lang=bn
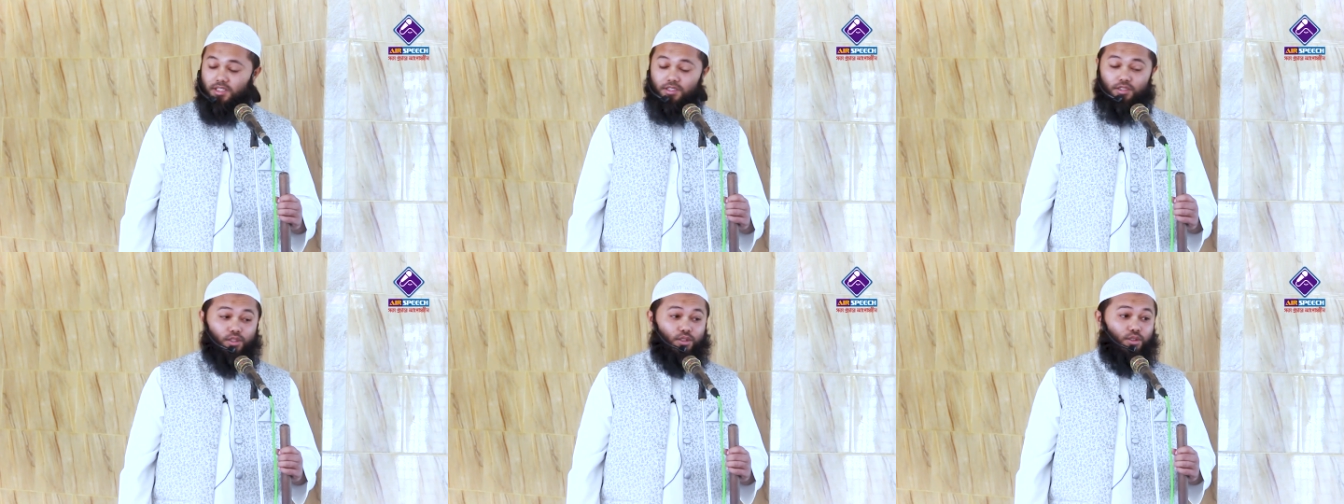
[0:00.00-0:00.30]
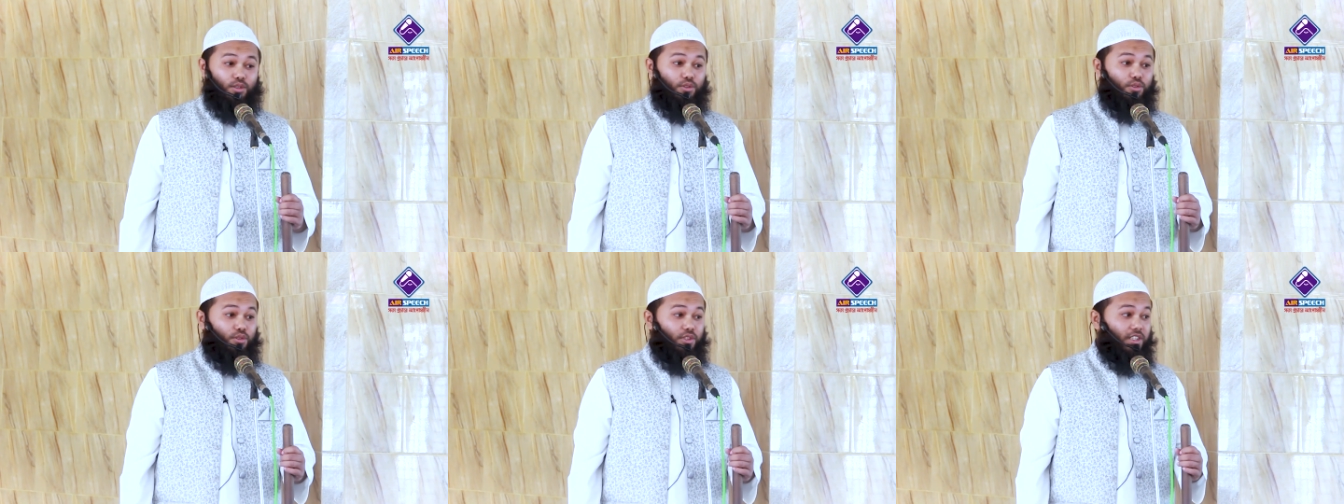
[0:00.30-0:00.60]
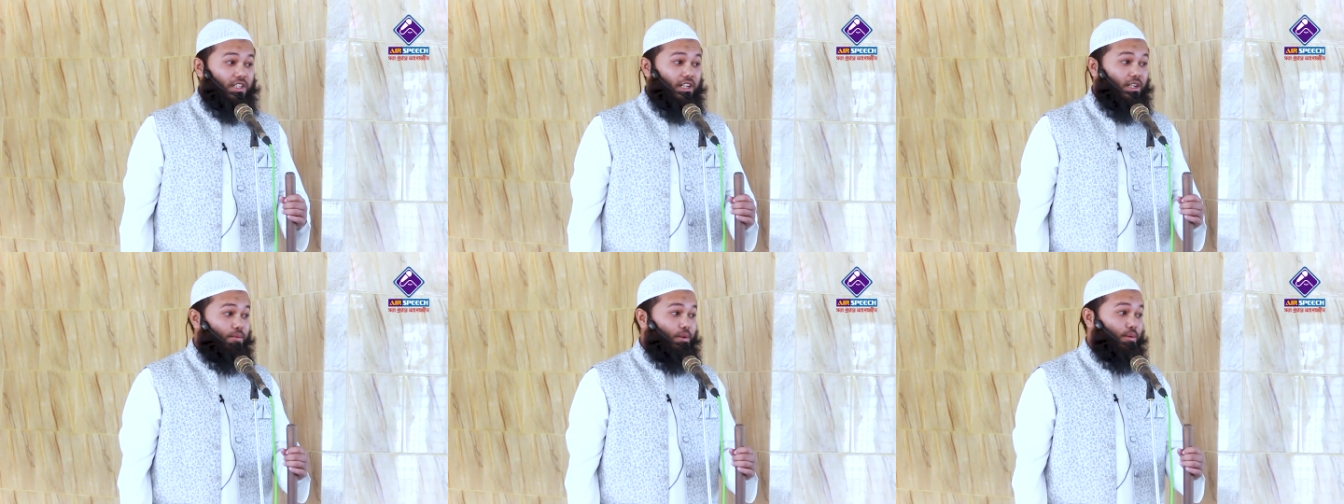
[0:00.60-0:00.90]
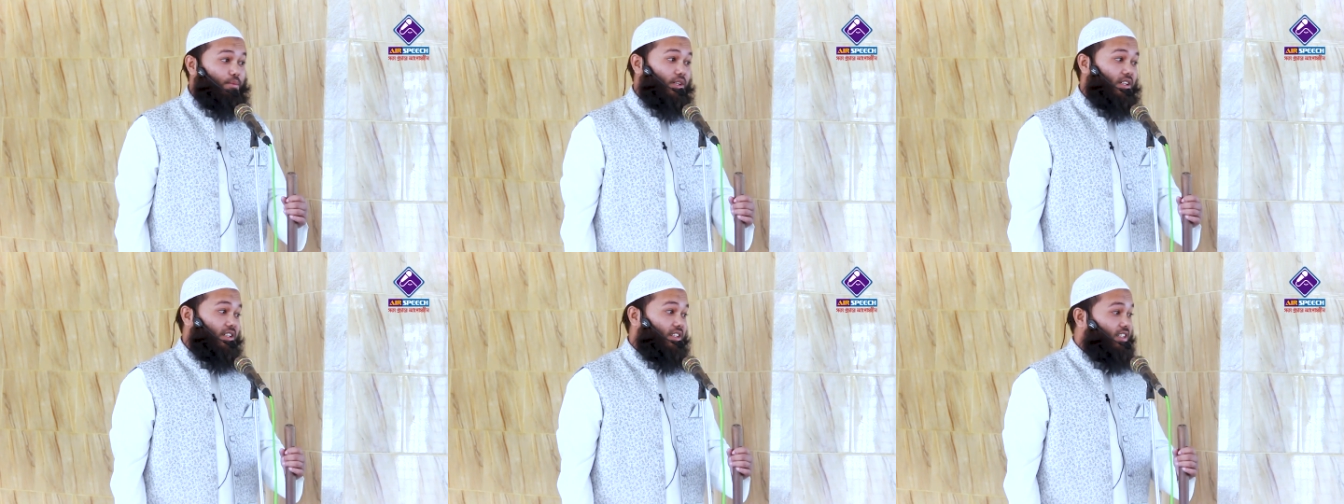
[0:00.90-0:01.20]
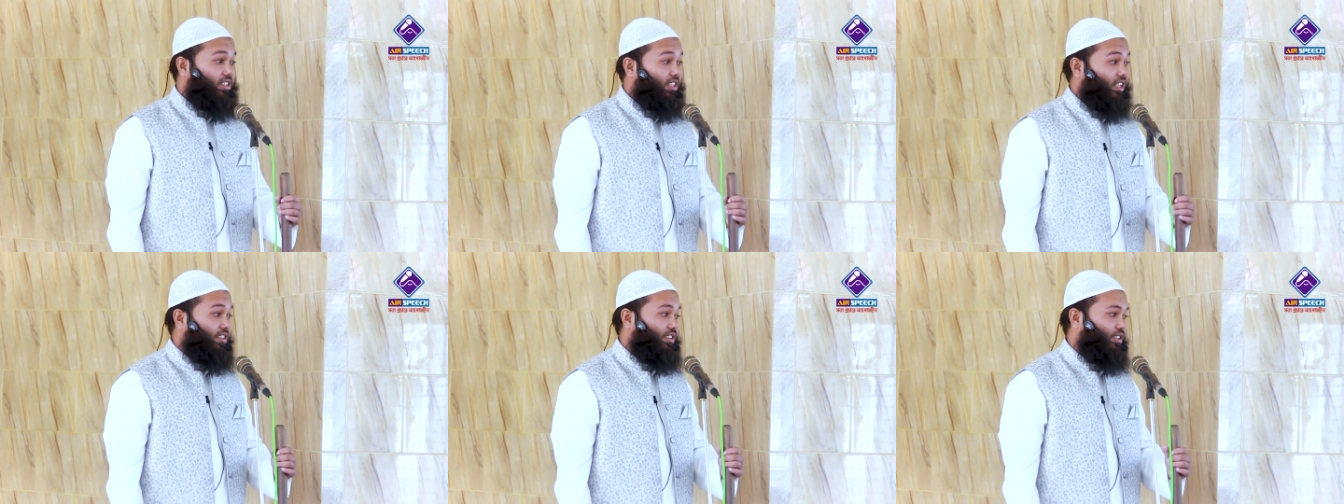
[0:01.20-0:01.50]
এজন্য দুনিয়ার ব্যাপারে
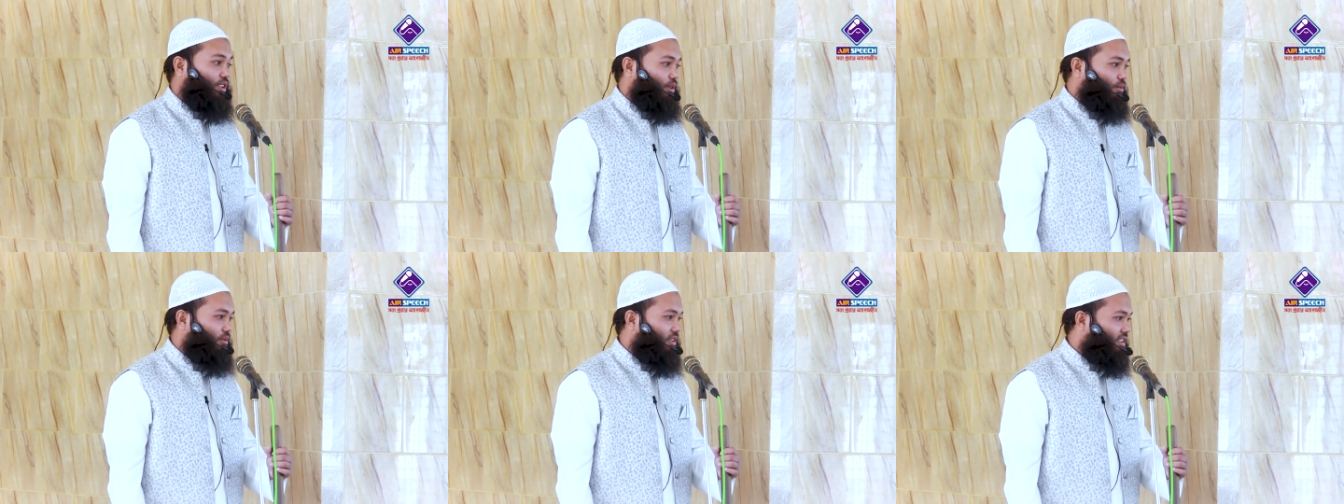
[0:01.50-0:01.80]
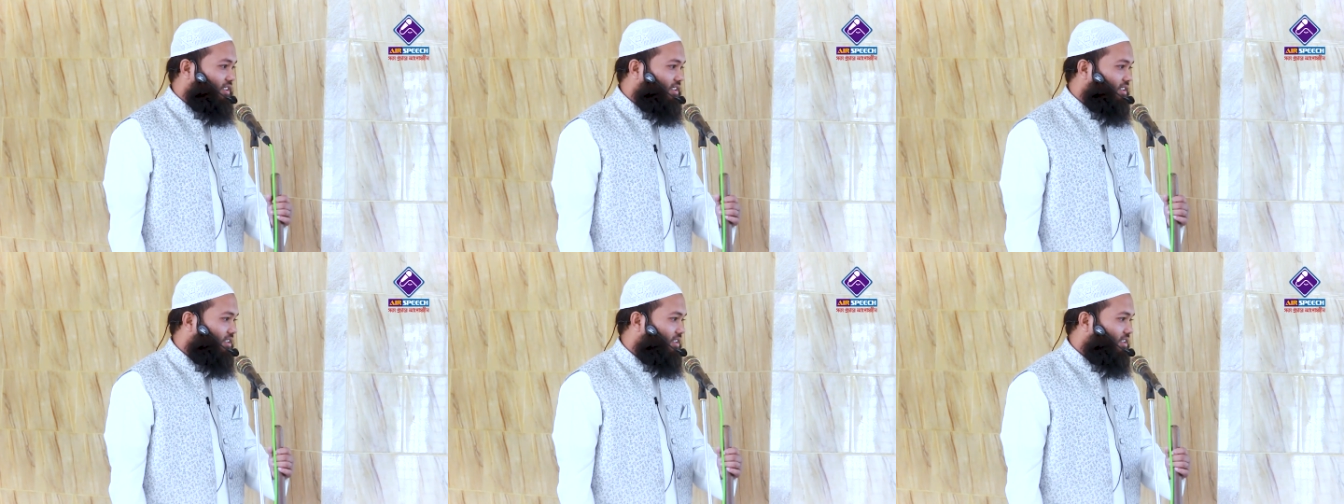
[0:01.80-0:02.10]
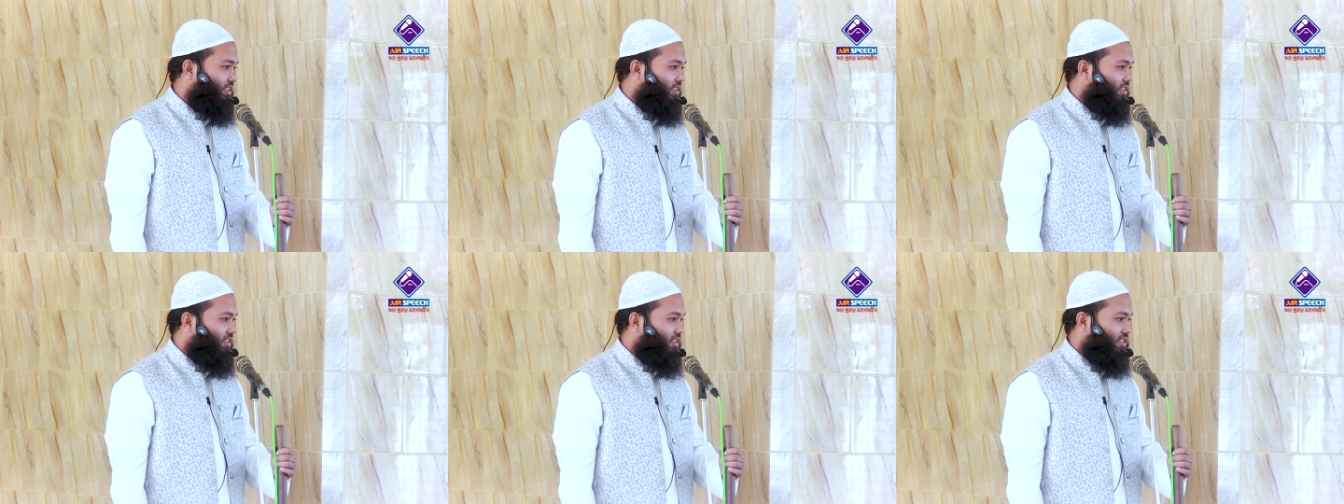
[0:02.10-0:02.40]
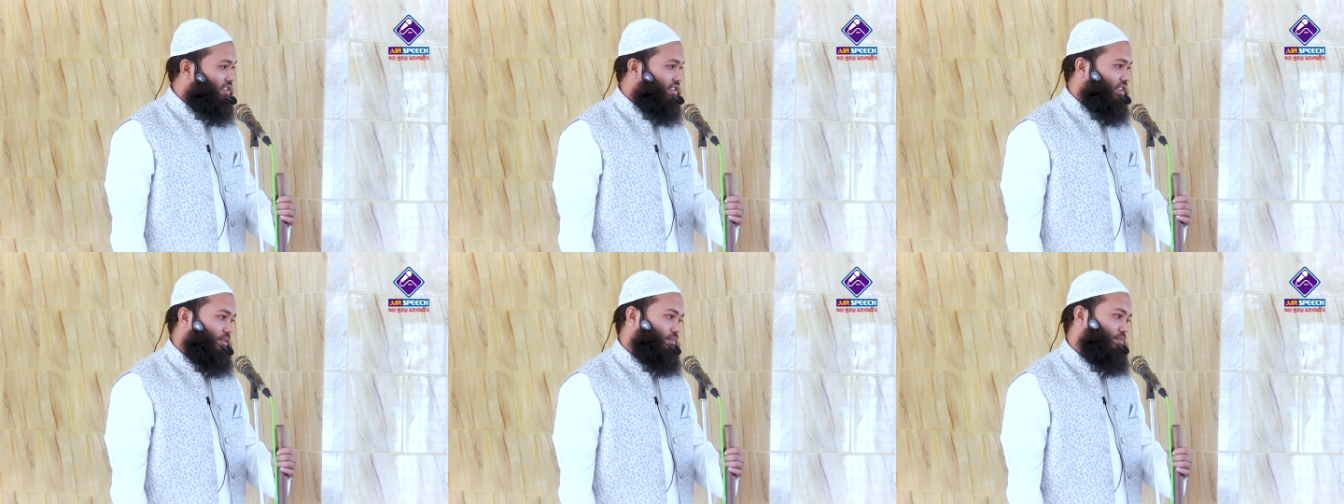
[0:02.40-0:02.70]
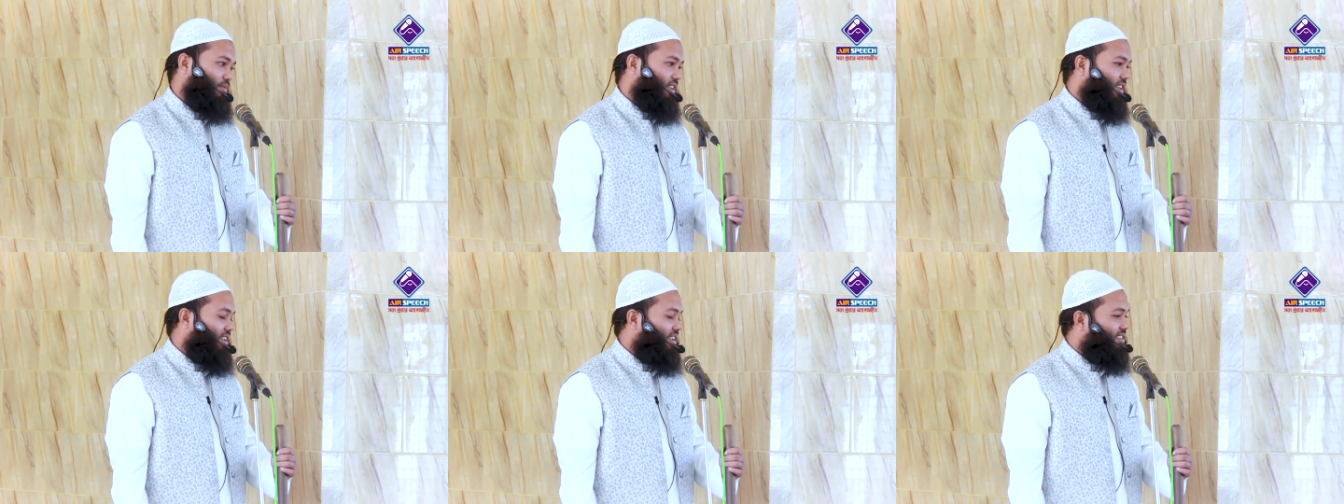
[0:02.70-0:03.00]
কি থাকতে হবে
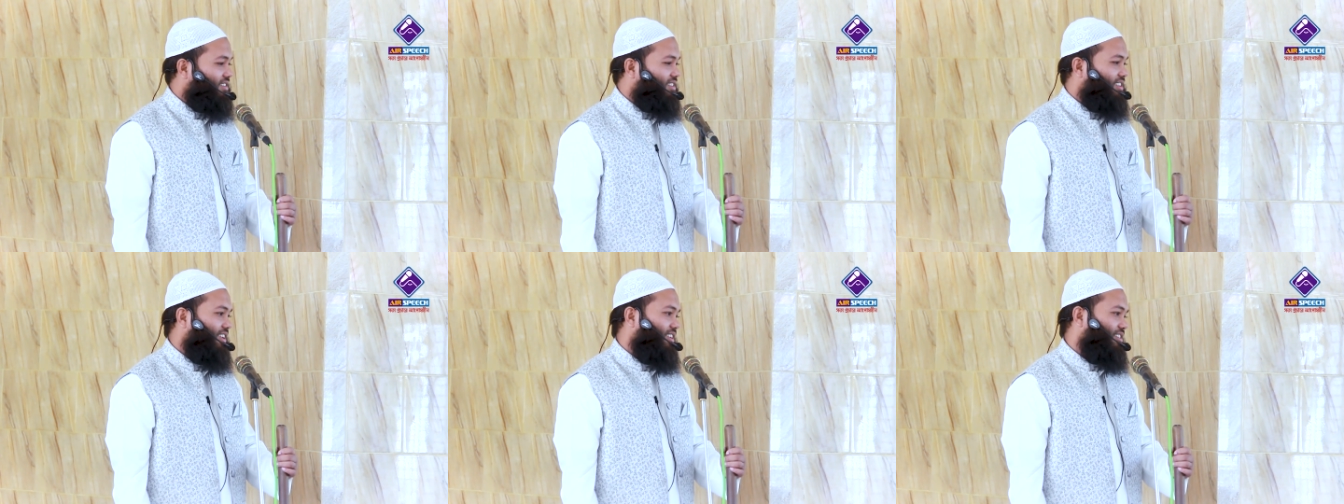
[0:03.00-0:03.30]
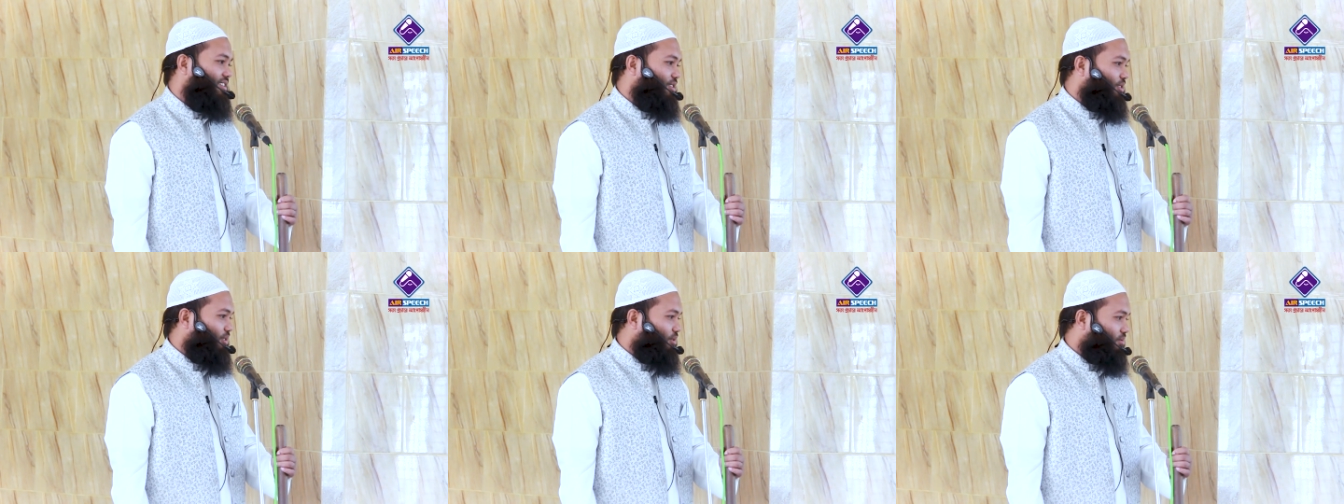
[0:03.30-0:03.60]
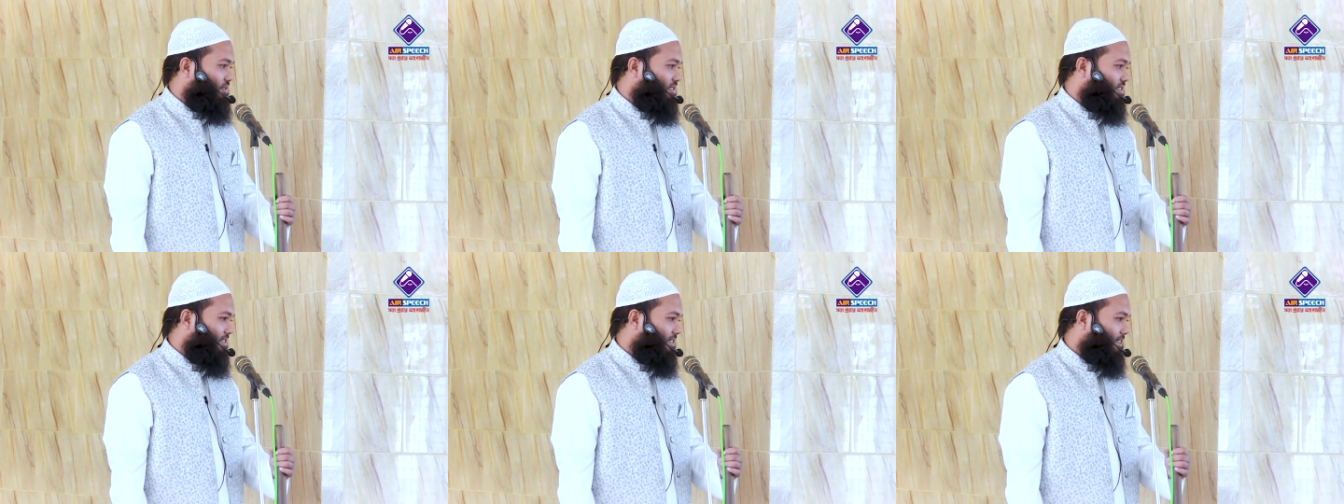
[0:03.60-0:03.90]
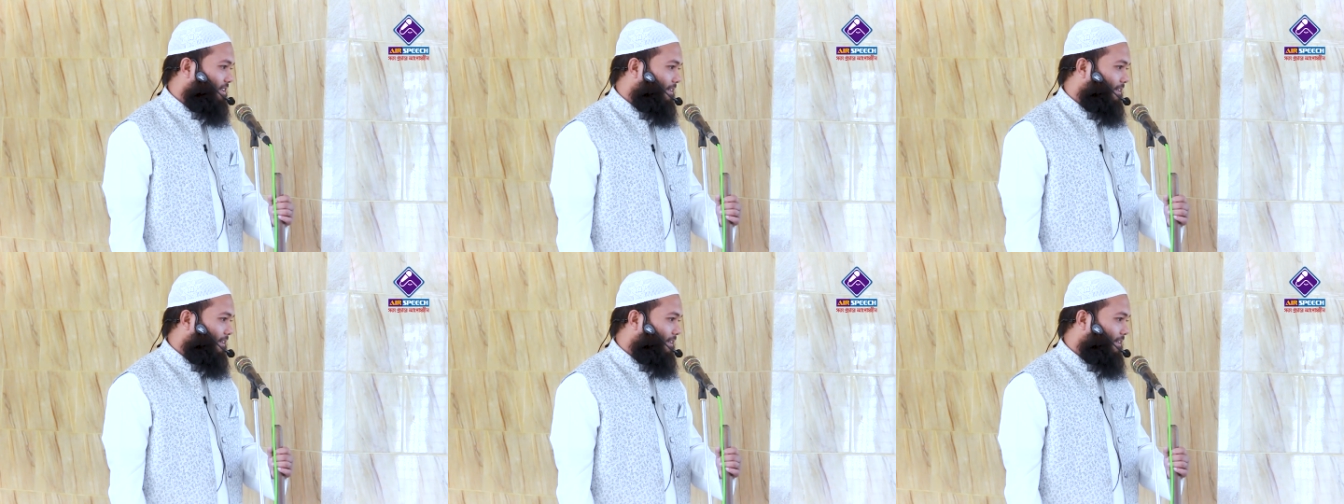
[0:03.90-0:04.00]
সাবধান থাকতে হবে